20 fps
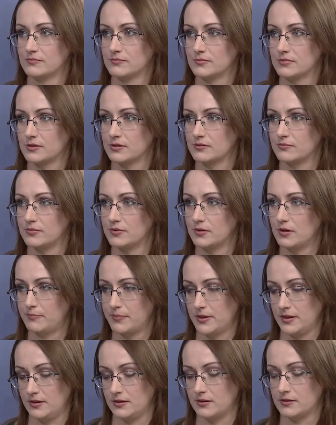
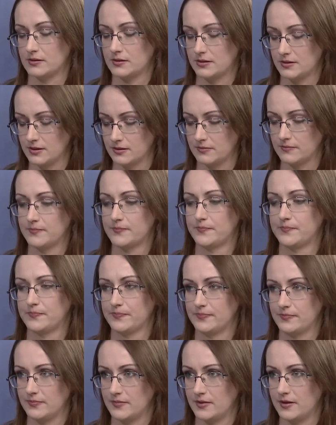Оппоненты, Оппоненты будем да. так
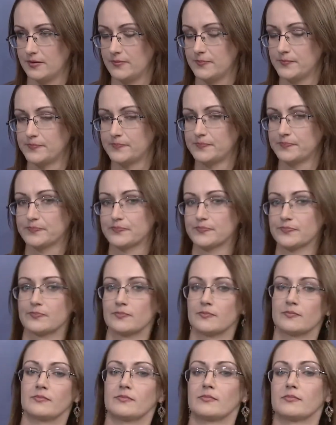говорить, да.
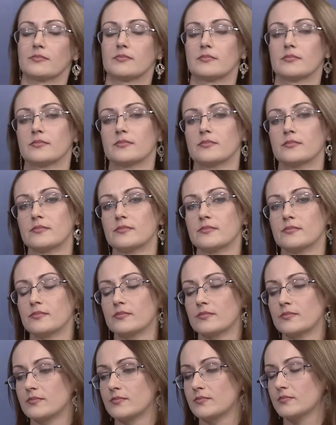да?
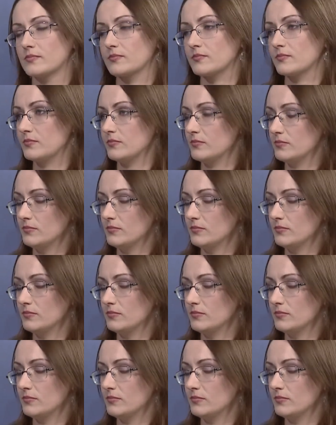Ну, хорошо, а